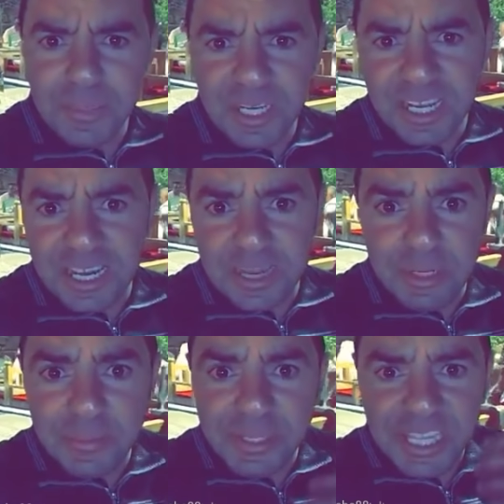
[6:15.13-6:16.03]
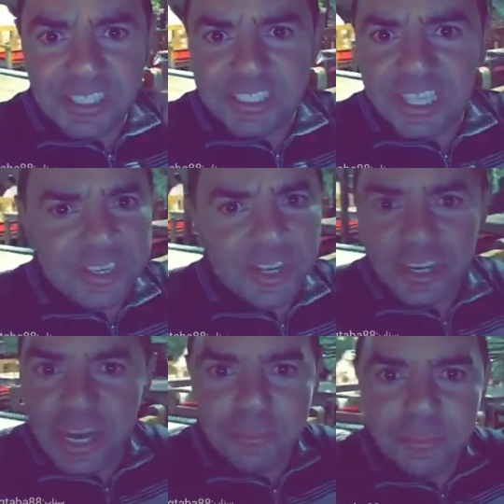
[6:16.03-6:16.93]
الليله من بيتعشى
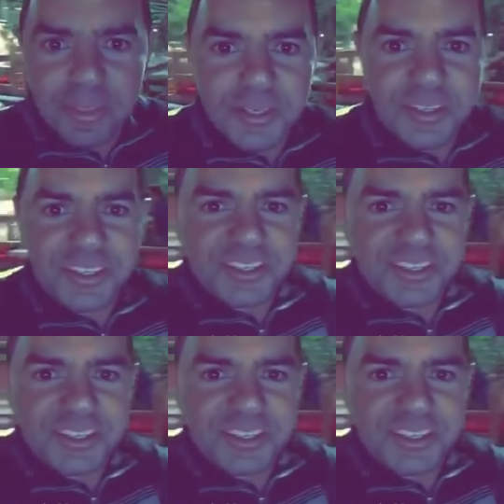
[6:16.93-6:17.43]
وياي خمن